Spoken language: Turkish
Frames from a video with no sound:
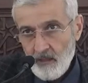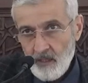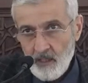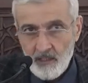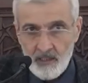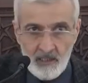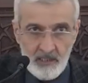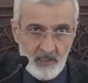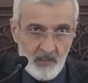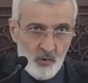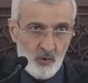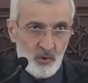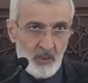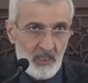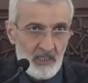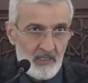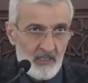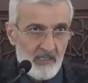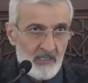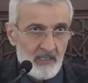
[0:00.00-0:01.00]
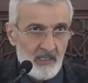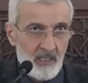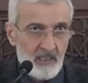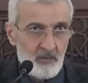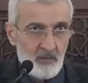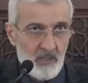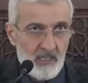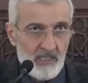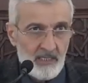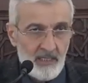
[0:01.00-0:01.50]
Allah Resulü
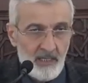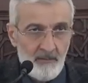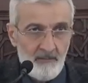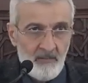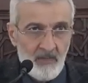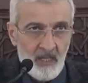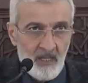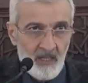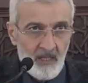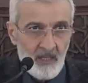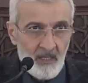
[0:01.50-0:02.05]
Aleyhisselatü vesselam